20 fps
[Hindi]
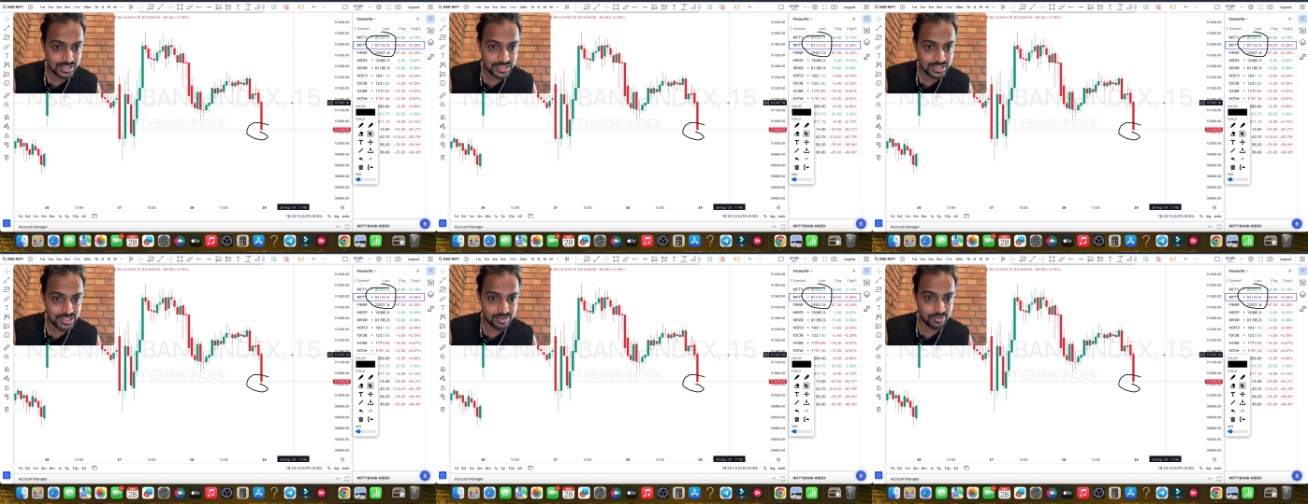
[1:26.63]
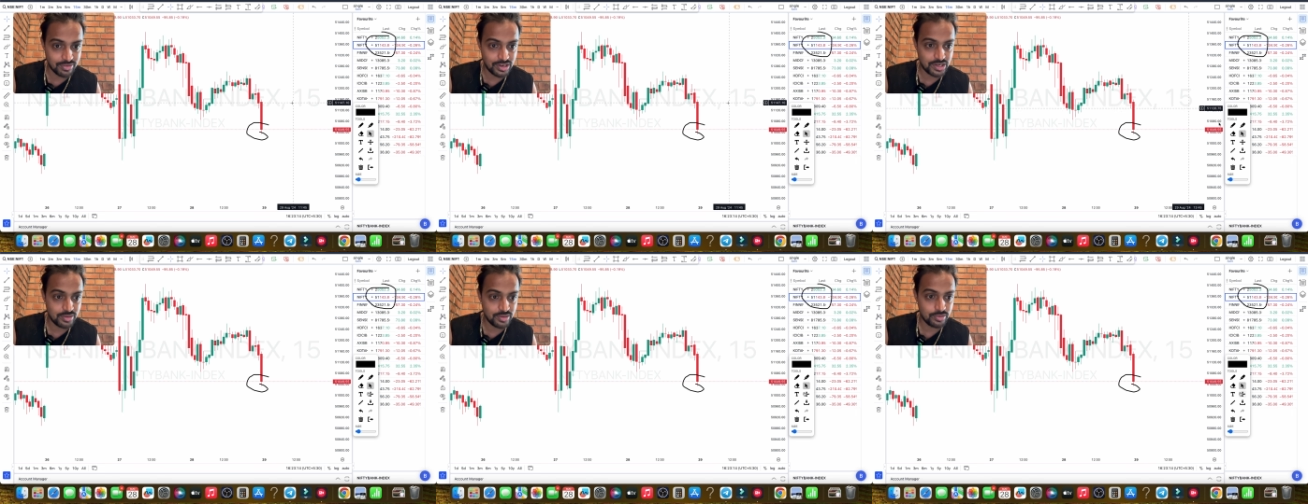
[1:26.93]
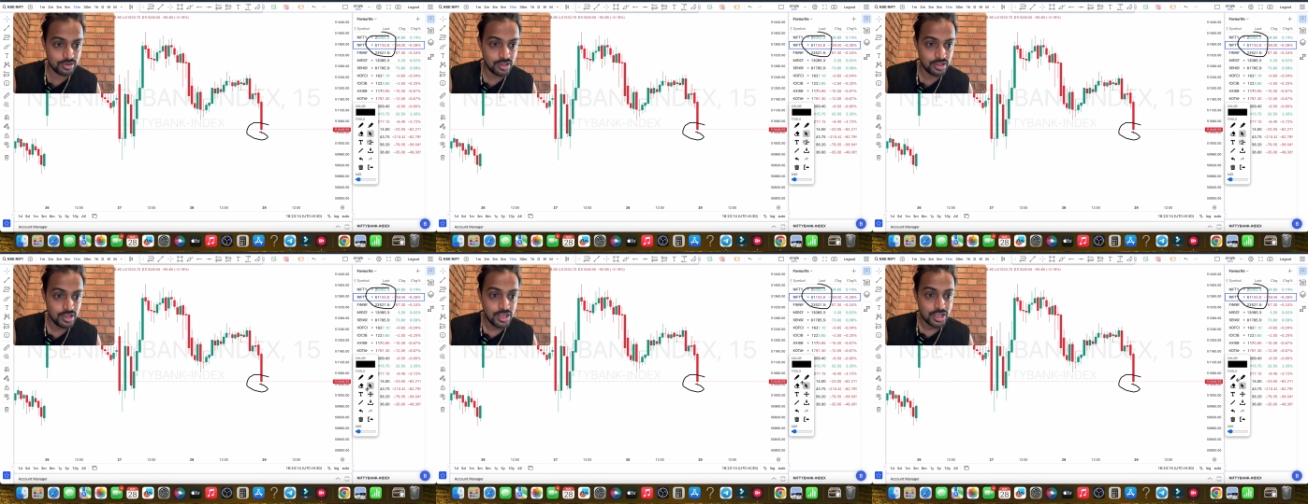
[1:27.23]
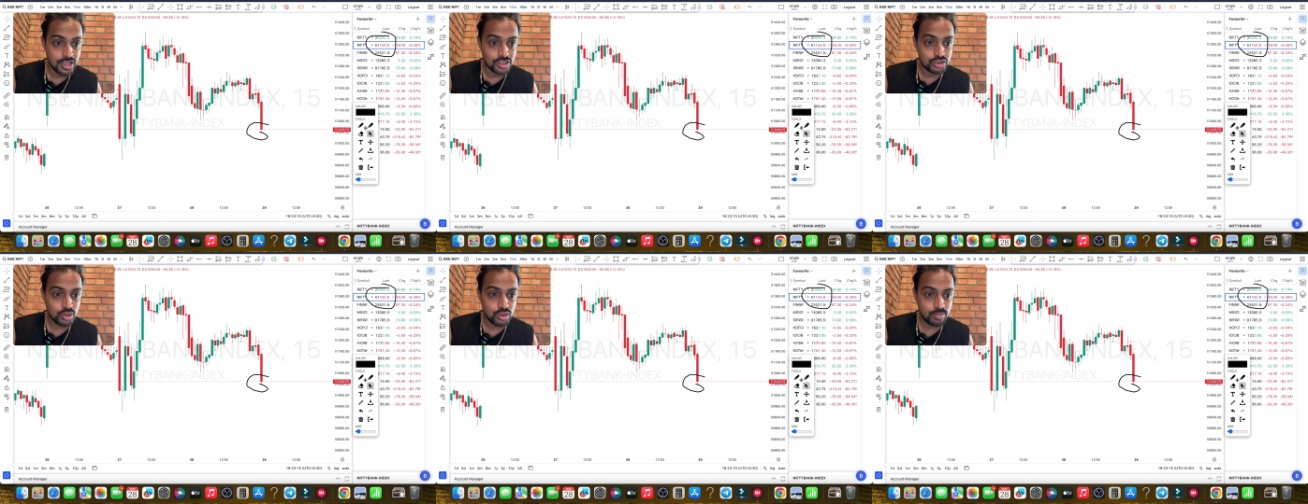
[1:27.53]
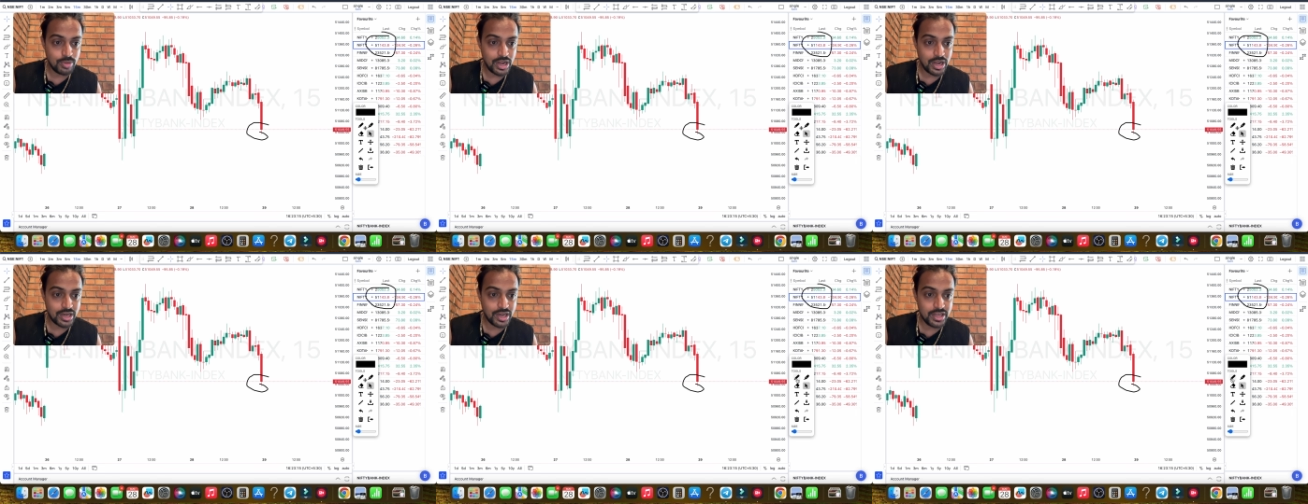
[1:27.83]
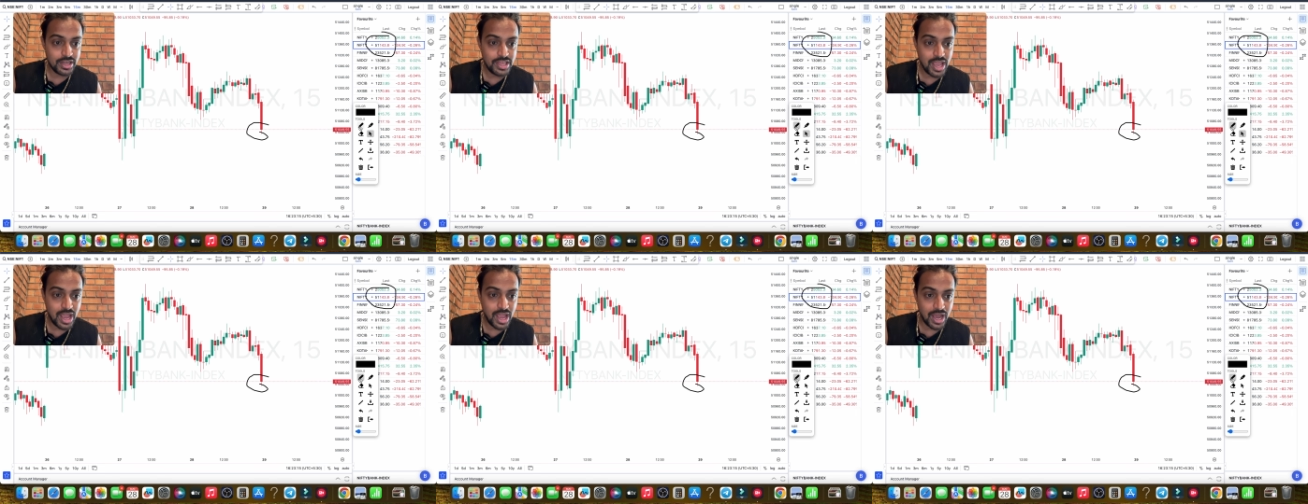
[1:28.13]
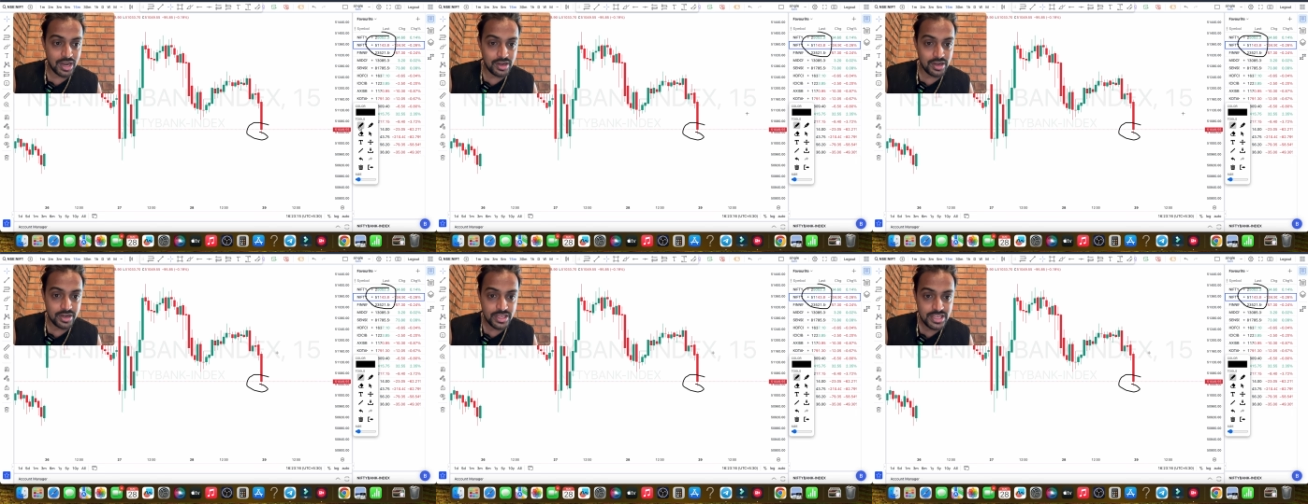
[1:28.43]
ये वाला लेवल सो मार्केट की
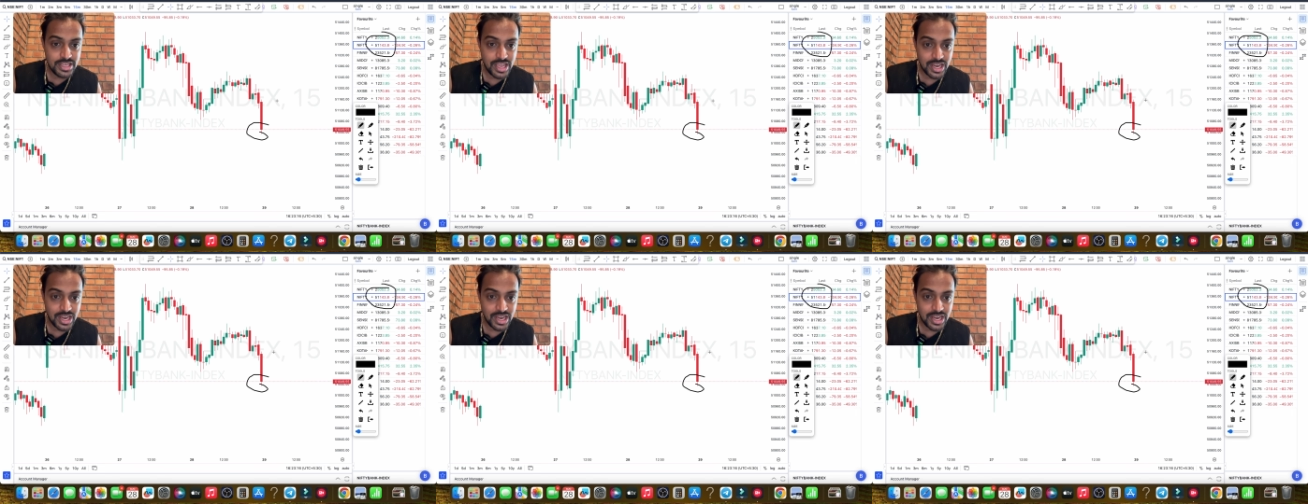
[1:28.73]
ऑलरेडी